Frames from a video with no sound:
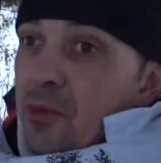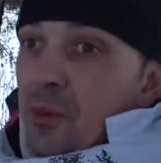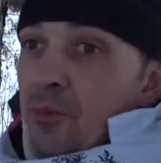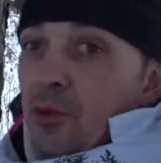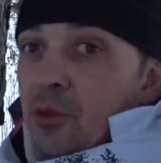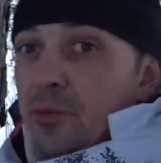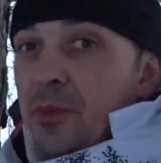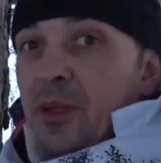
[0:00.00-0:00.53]
у меня
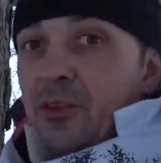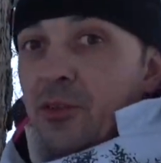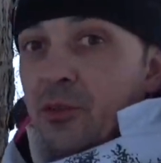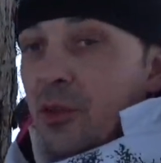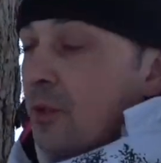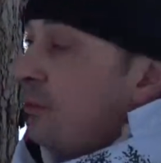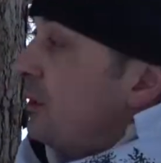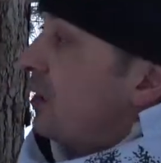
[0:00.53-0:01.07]
будет моя
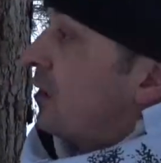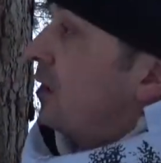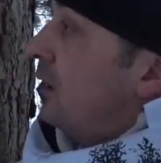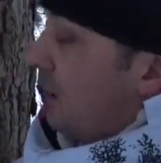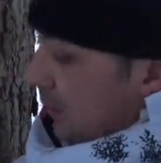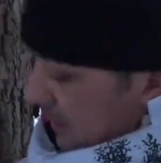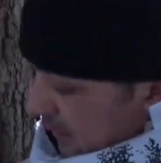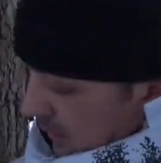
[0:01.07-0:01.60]
сегодня МР
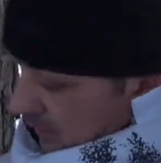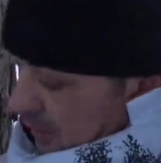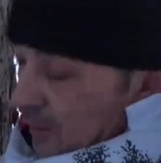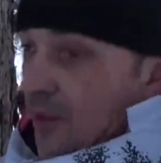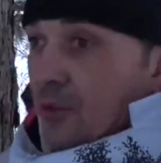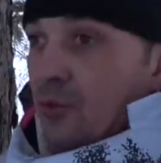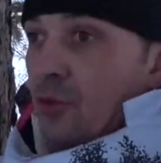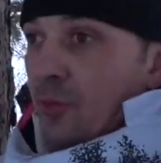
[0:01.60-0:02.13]

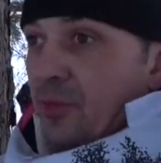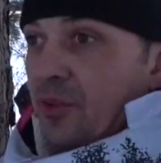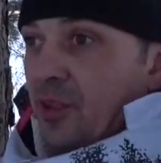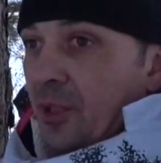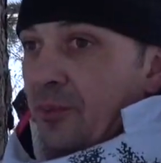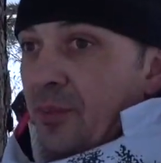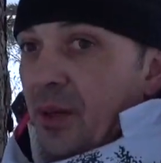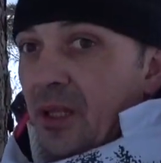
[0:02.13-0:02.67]

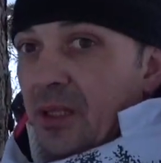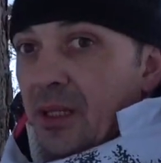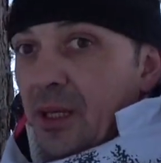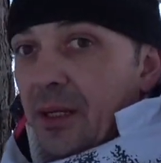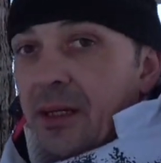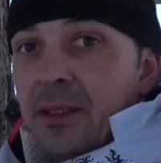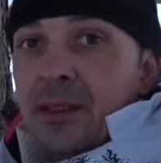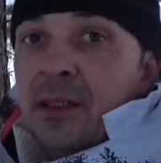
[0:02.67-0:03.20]
155
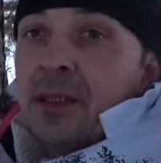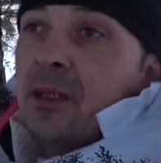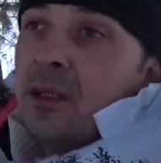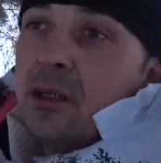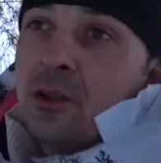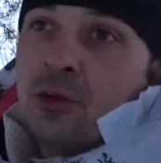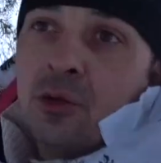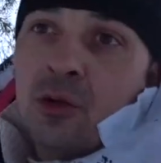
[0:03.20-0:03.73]

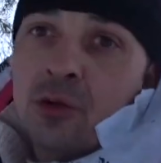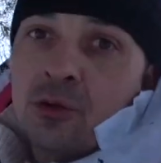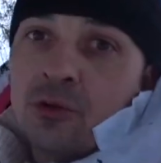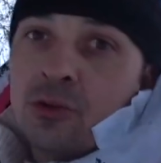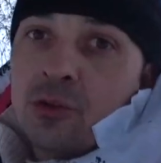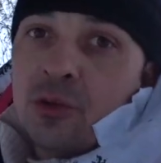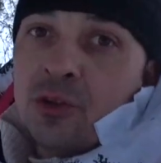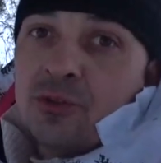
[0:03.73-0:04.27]
Дульное
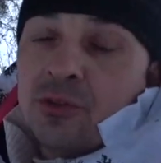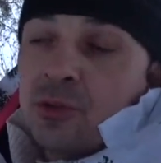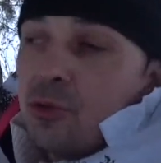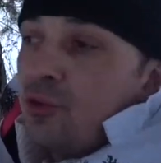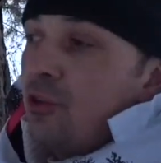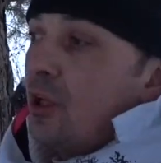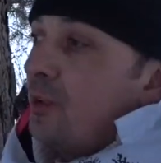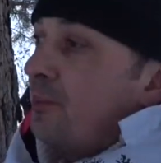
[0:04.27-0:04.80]
устройство,
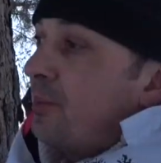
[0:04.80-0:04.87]
друзья,